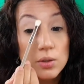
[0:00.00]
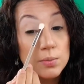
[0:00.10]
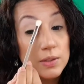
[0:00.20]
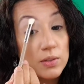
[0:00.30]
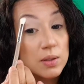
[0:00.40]

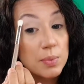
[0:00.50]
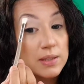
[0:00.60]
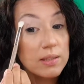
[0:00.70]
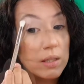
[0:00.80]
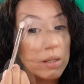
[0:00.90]
Je m'attendais
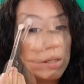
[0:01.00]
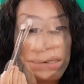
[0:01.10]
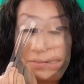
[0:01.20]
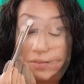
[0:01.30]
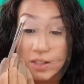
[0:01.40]
pas à ça.
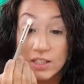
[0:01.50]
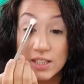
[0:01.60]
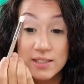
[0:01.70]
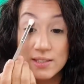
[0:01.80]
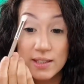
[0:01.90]
Faudra que
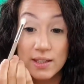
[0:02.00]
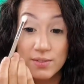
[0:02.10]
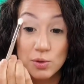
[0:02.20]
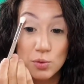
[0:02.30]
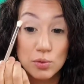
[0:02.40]
je réessaye
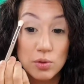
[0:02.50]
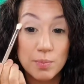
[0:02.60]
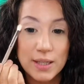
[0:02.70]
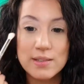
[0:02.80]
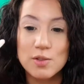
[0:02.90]
avec une autre
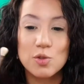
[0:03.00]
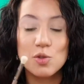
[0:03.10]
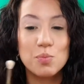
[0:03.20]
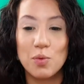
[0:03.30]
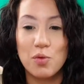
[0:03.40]
base,
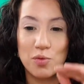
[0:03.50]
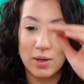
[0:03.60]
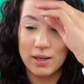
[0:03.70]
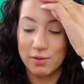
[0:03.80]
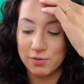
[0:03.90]
juste pour
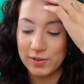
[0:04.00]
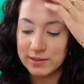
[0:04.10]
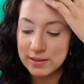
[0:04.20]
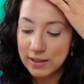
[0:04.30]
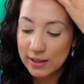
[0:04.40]
voir en fait